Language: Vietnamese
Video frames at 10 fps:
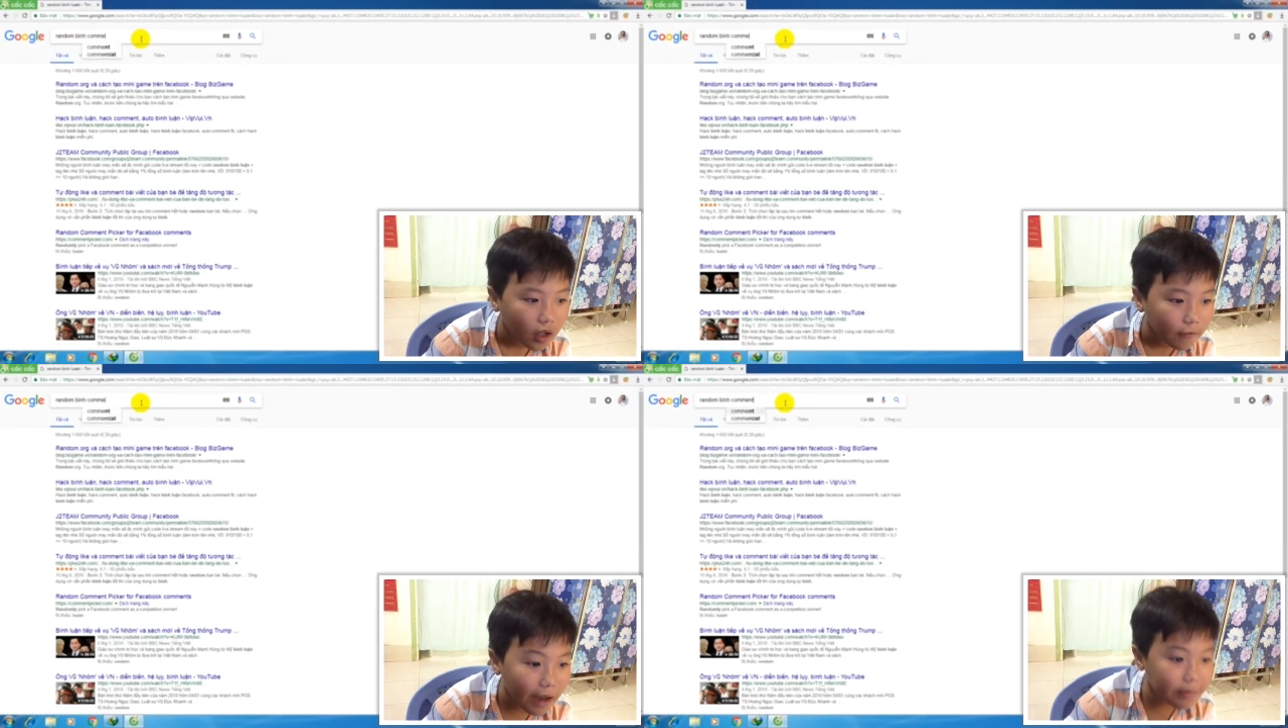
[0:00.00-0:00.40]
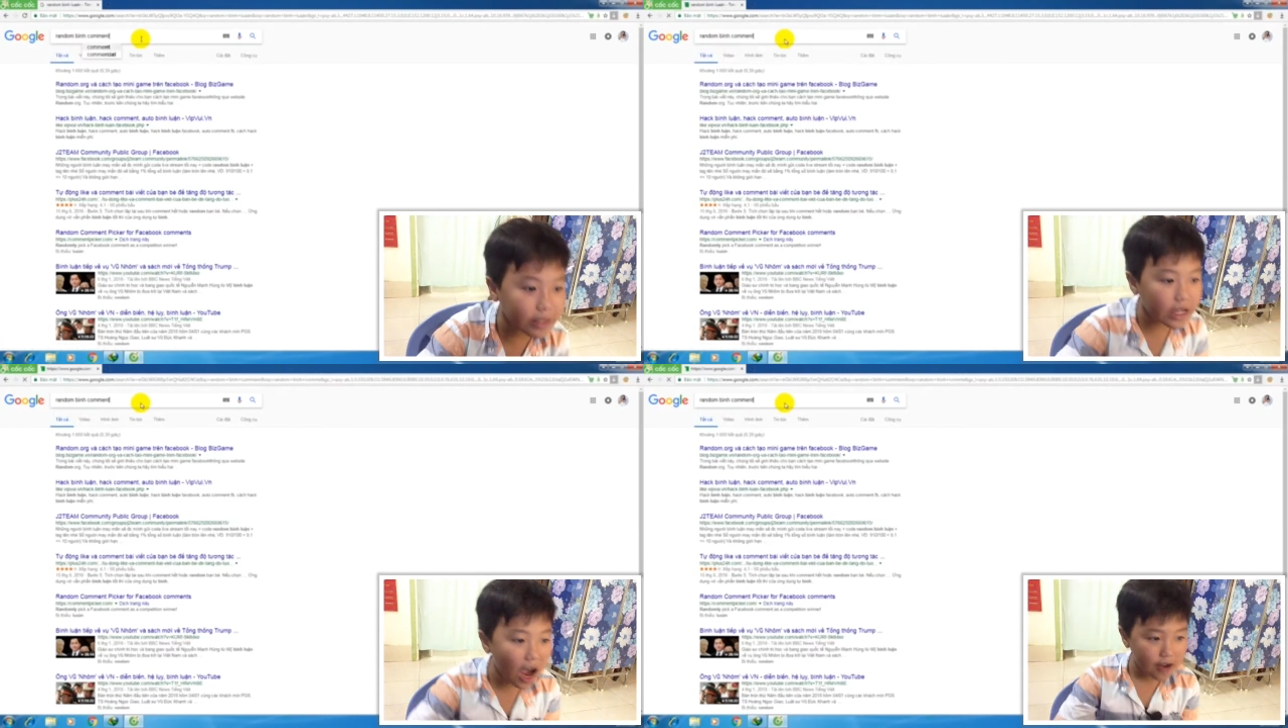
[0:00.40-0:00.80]
và
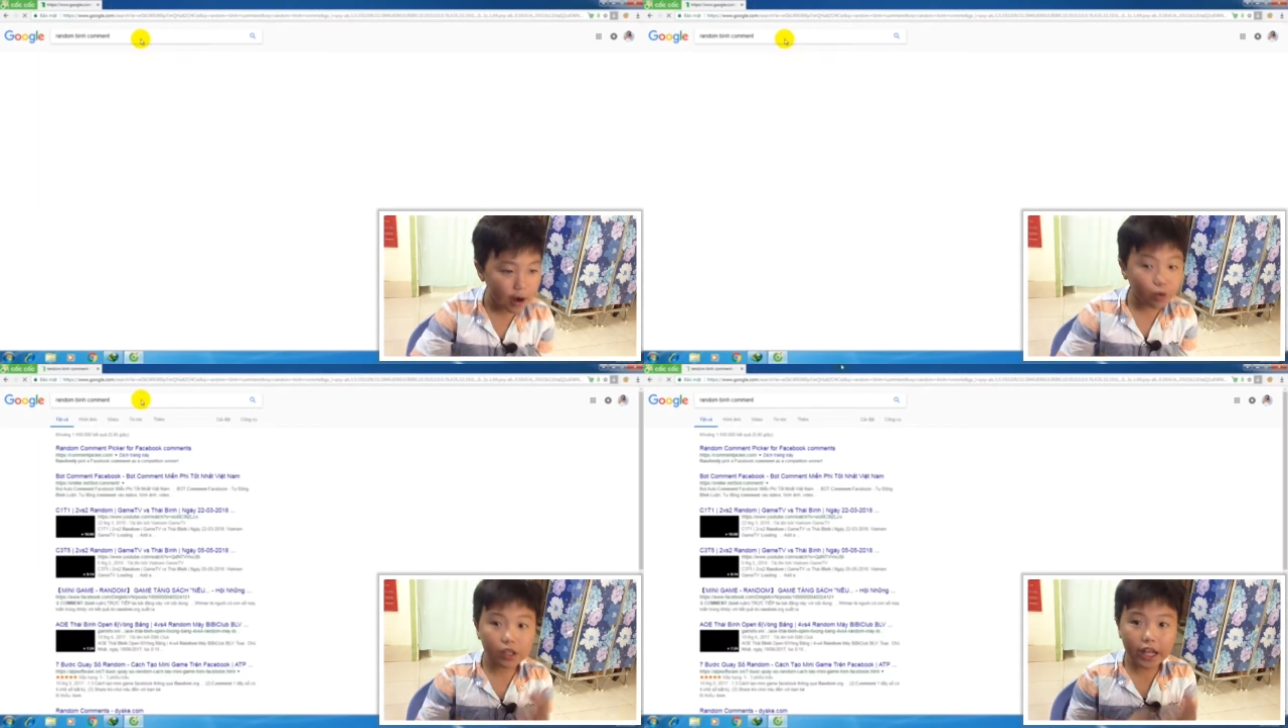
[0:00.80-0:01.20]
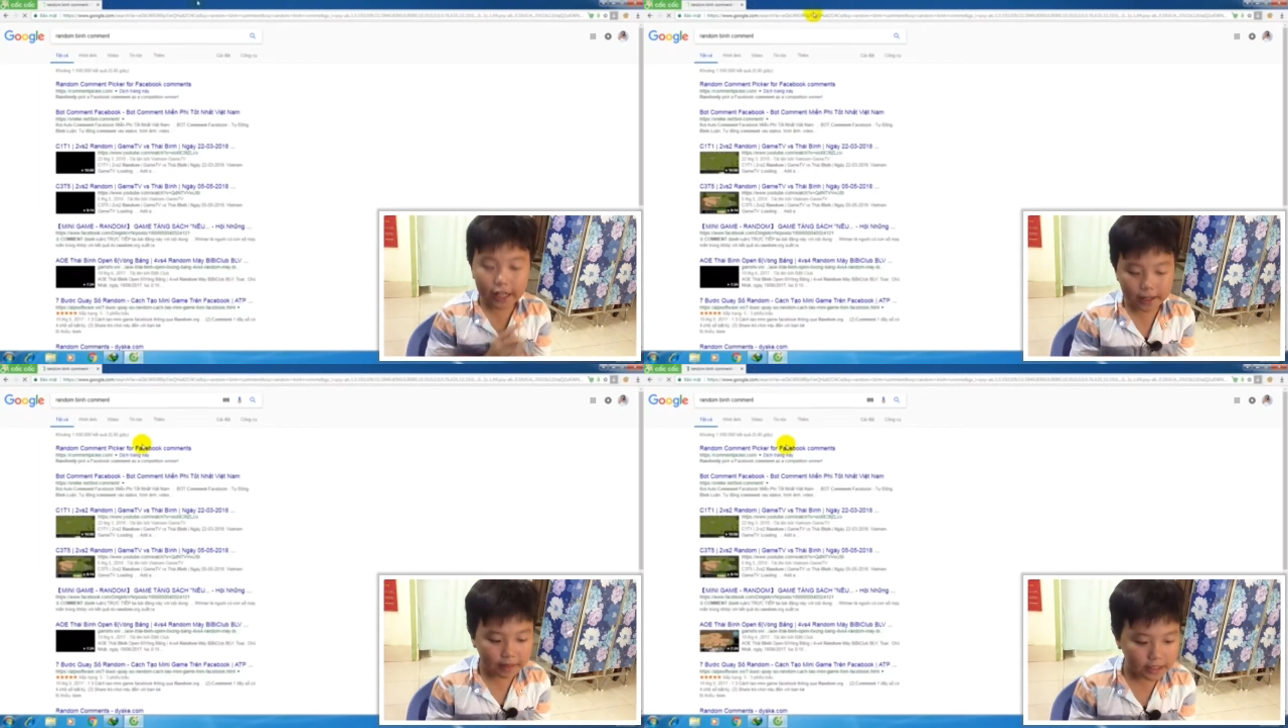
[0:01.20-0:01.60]
bây giờ đầu
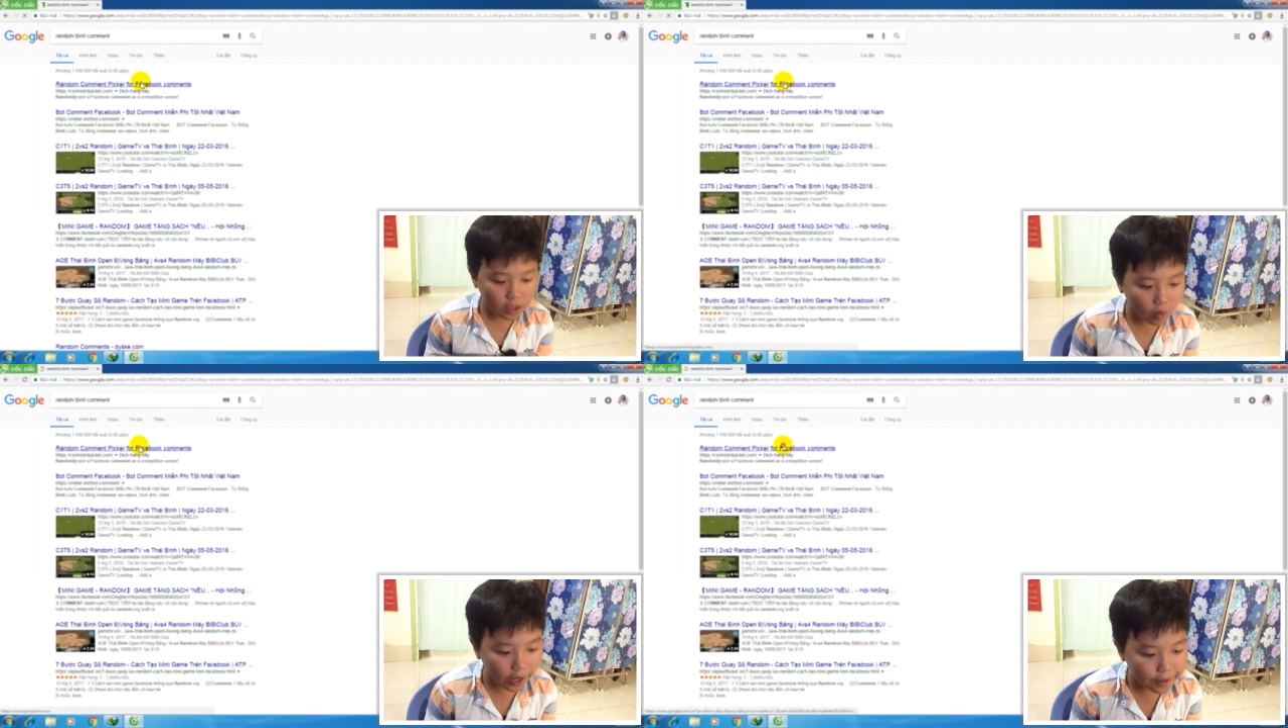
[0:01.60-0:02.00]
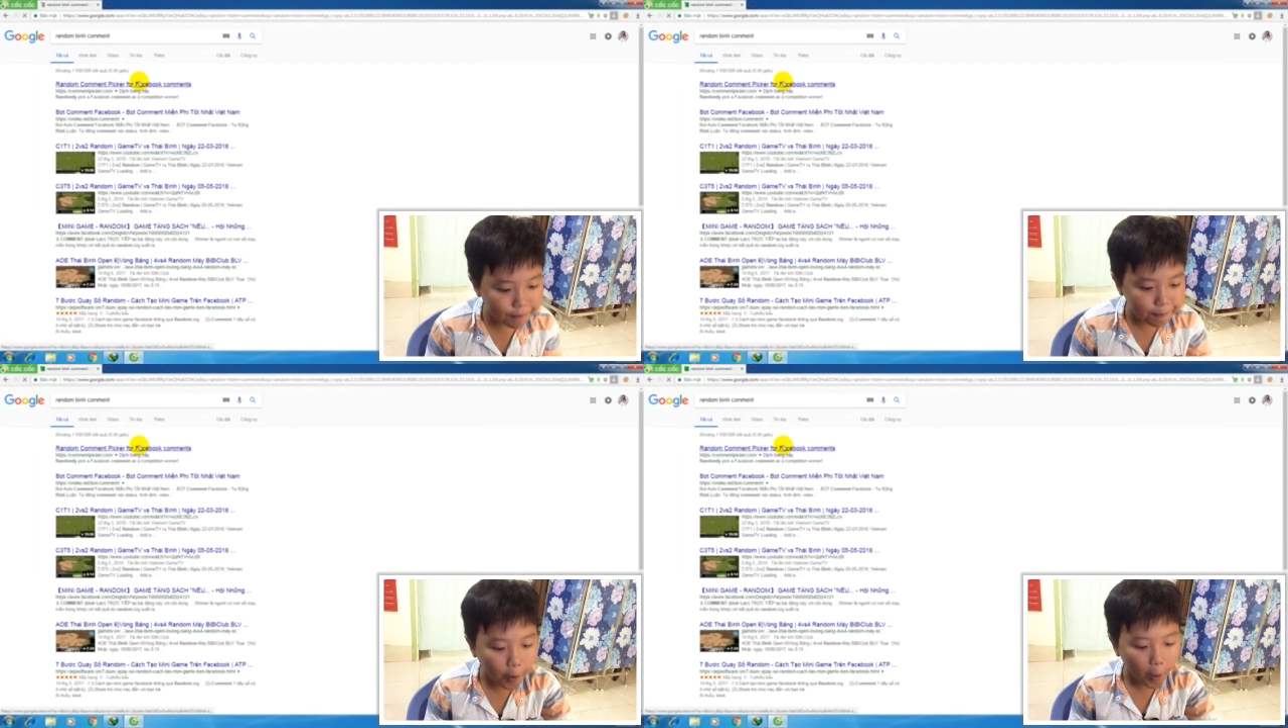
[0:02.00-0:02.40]
tiên thì mình sẽ quay
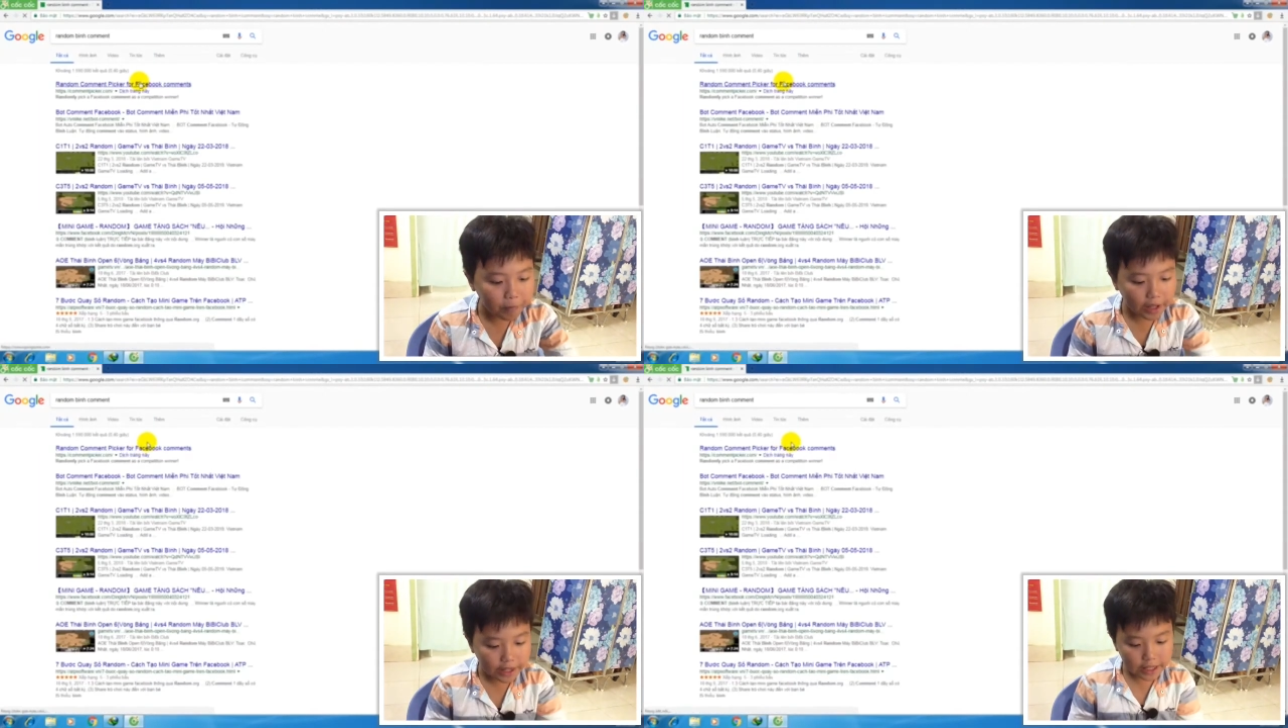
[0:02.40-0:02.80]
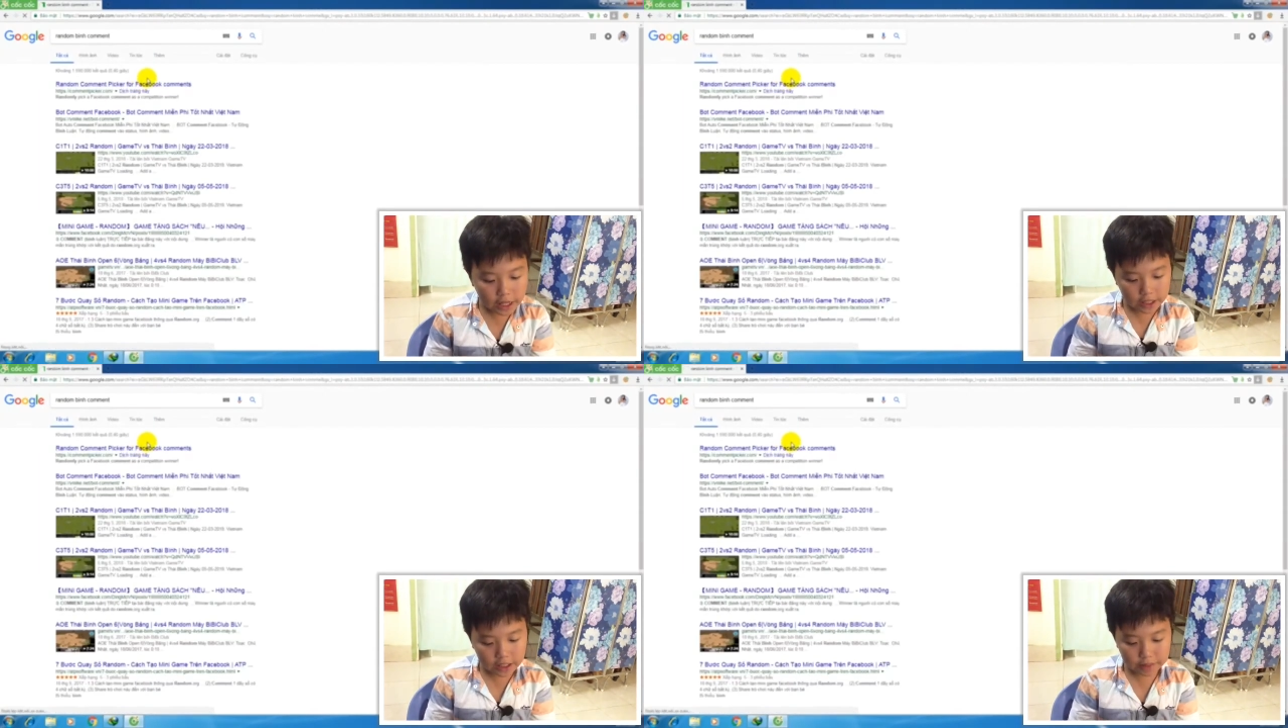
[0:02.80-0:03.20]
một giải
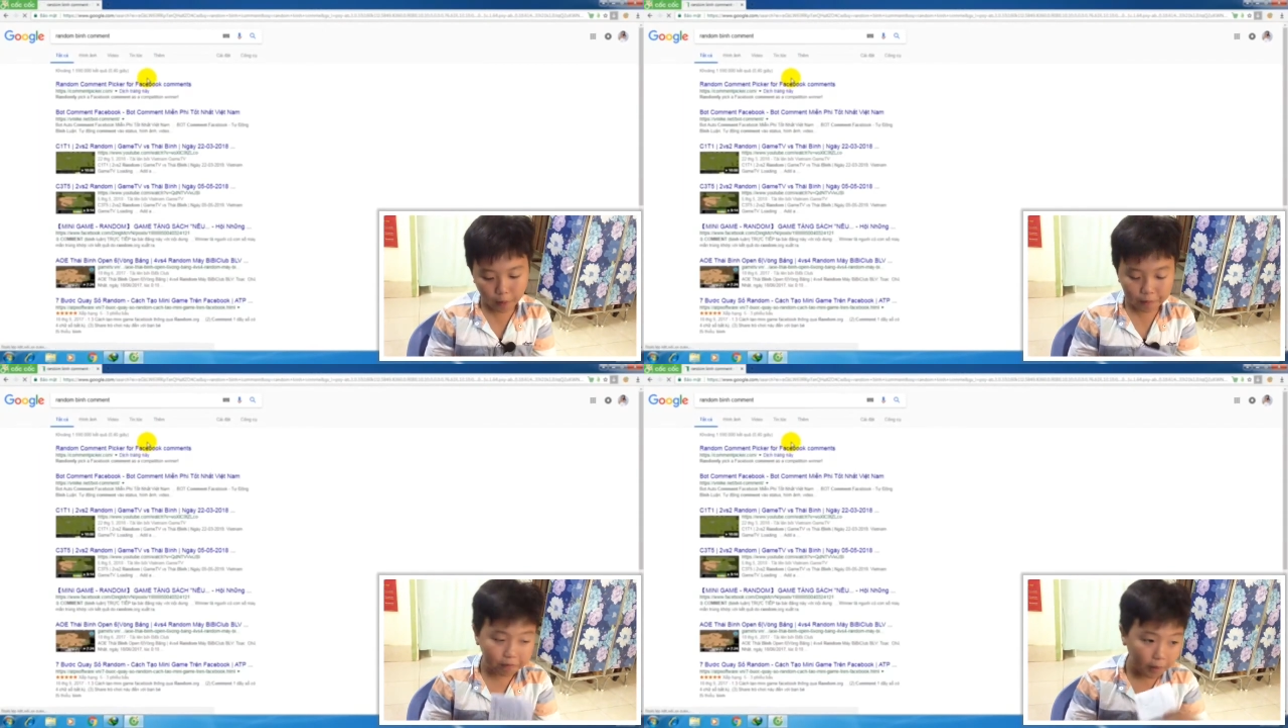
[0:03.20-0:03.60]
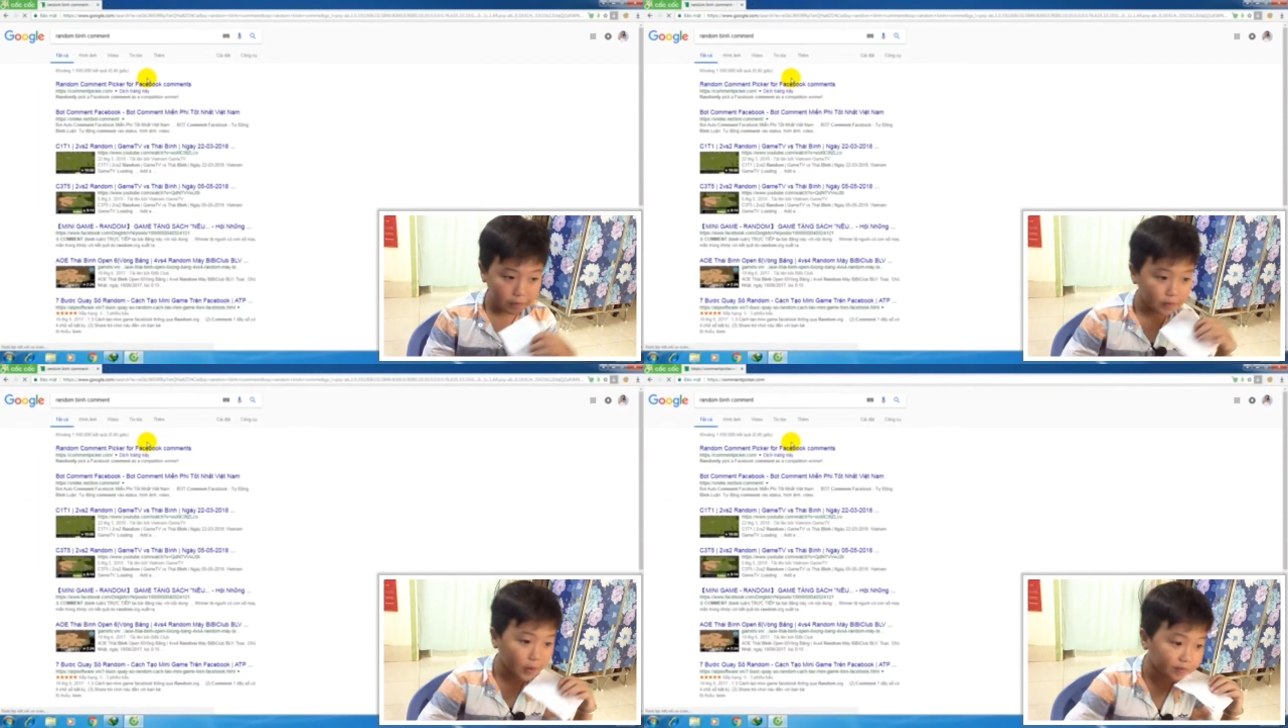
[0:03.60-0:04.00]
nhì, một một một